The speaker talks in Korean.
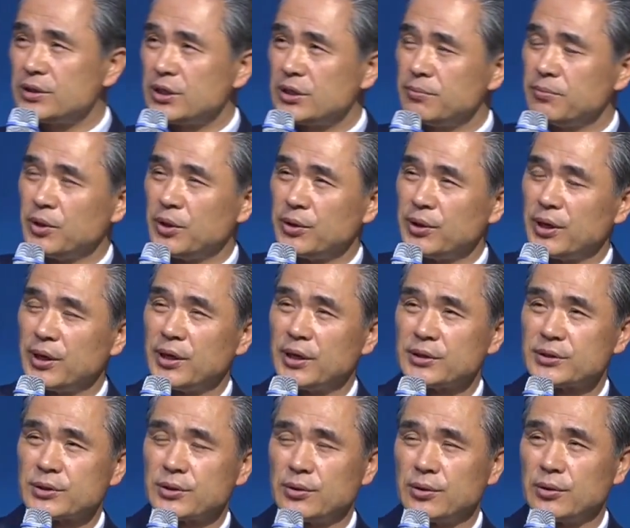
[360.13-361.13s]

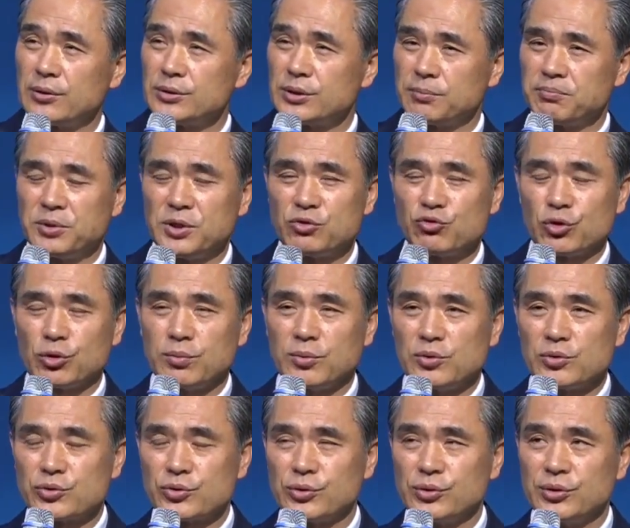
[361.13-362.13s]
면에서 이제 비추어 볼
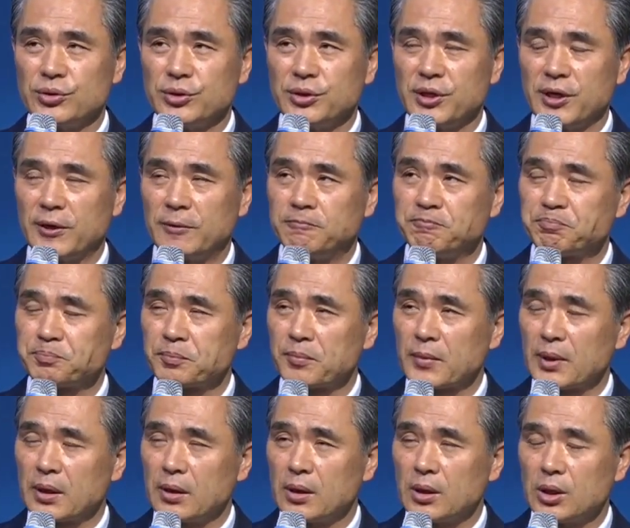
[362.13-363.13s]
수 있는데
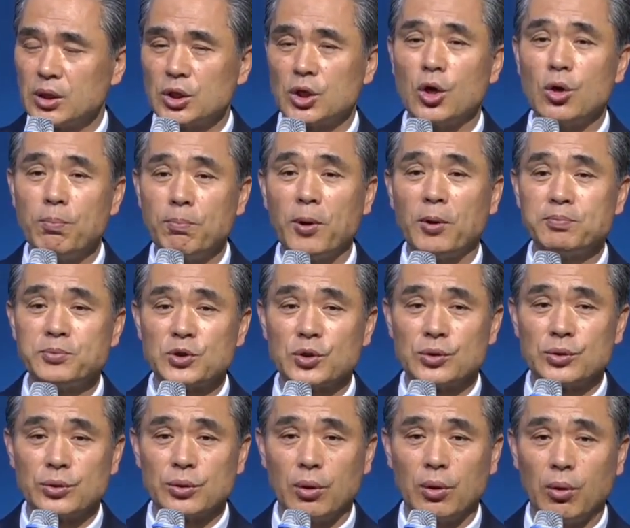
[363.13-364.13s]

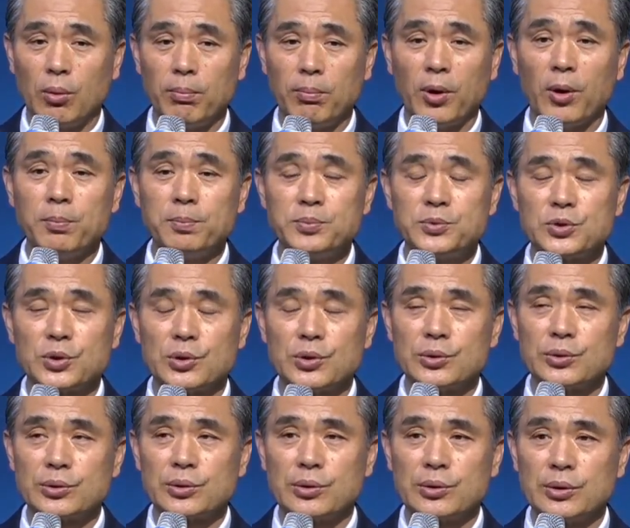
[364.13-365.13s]
형법적으로,
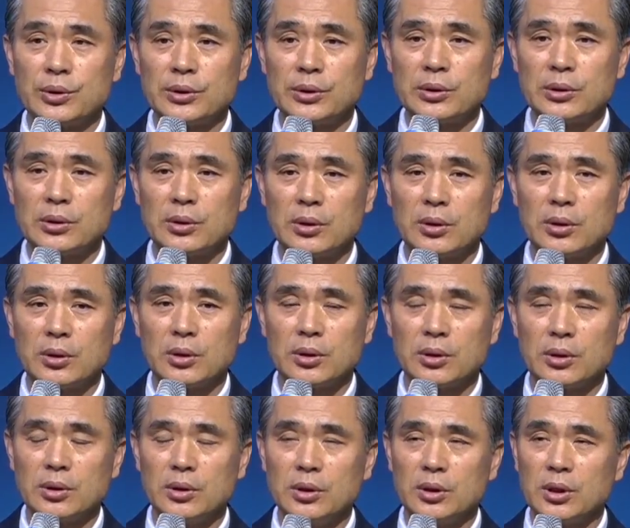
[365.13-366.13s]
법적으로는
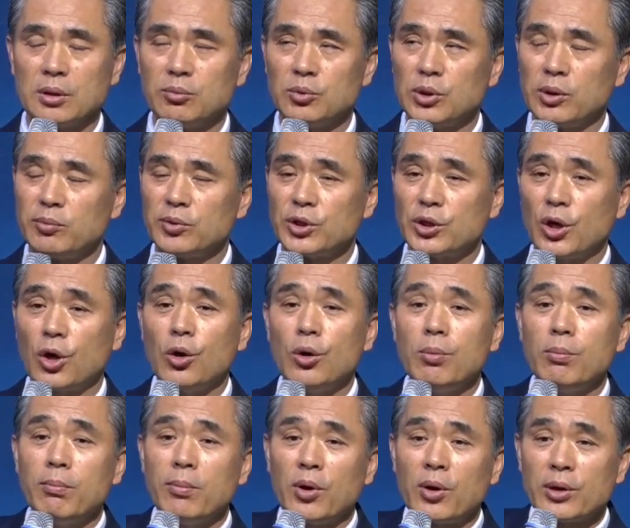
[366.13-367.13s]
이게 뭐냐면
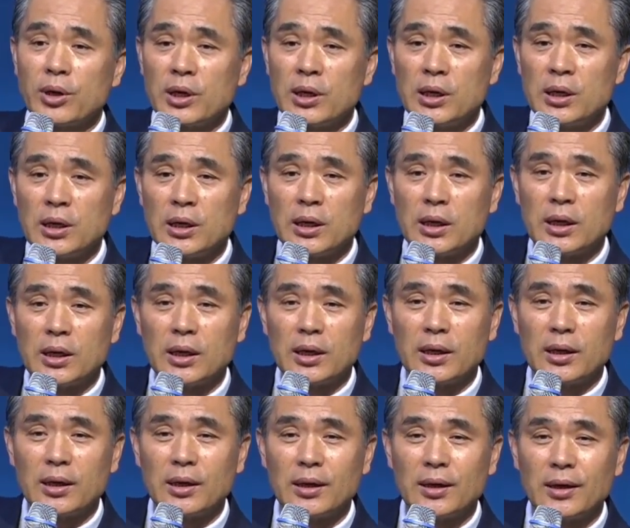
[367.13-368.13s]
형벌을
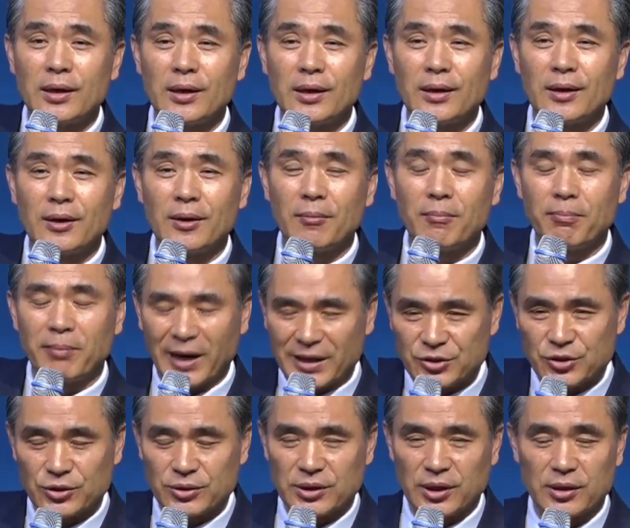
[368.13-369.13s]

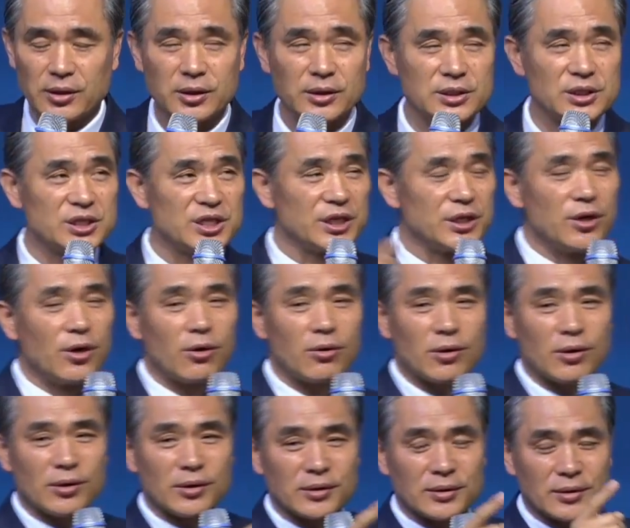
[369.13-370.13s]
마쳤다.
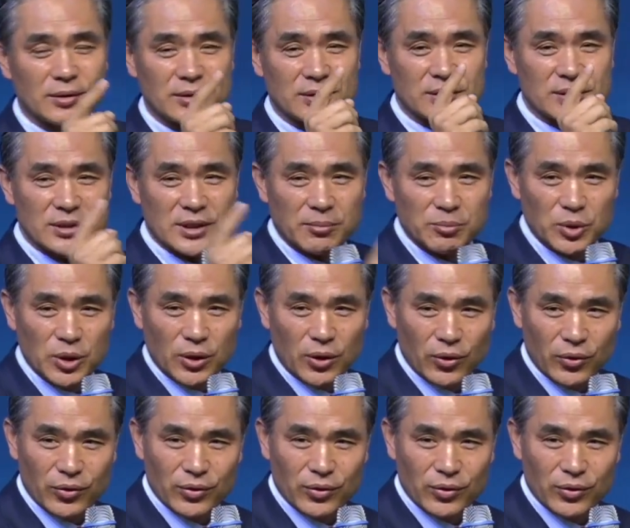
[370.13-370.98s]
징역 3년.